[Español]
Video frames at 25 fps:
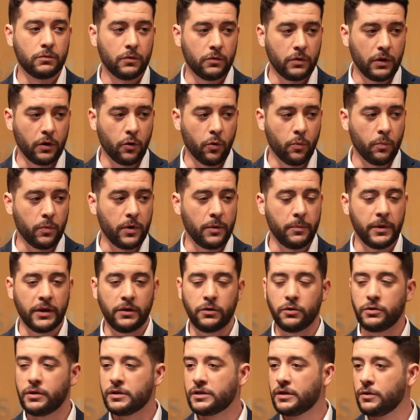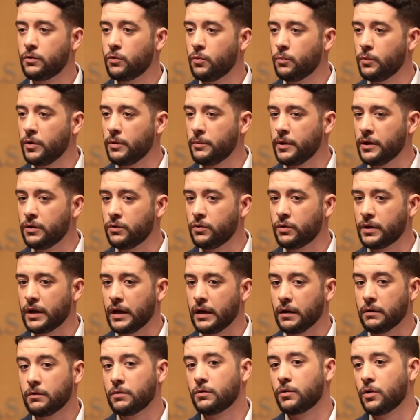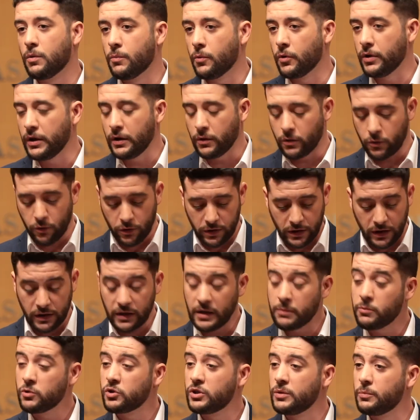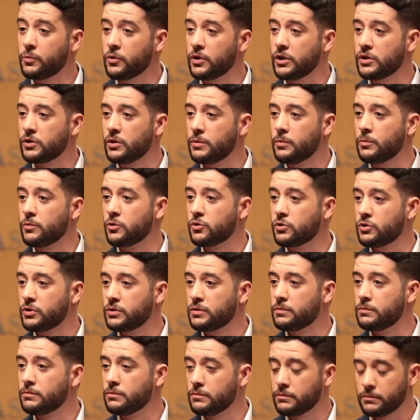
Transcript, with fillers: Incumplimiento tras incumplimiento que, como digo, no entendemos y por eso hemos mm,